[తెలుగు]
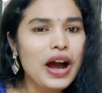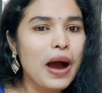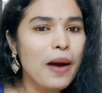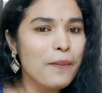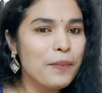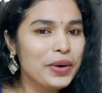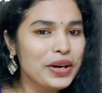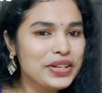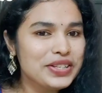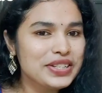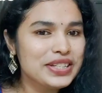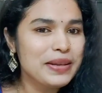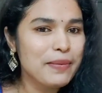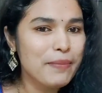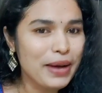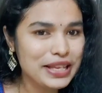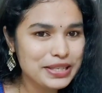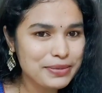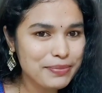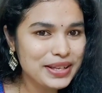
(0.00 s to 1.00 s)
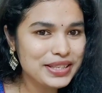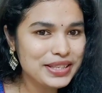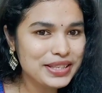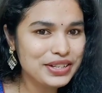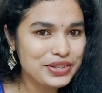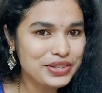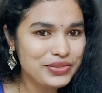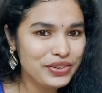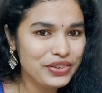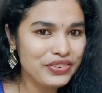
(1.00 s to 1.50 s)
అప్లోడ్ చేసే మంచి మంచి
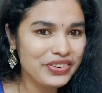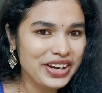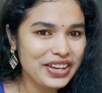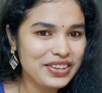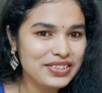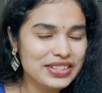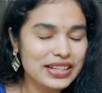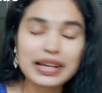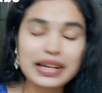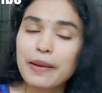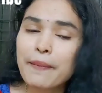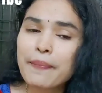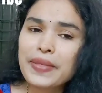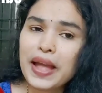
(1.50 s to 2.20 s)
యూస్ఫుల్ వీడియోస్ అని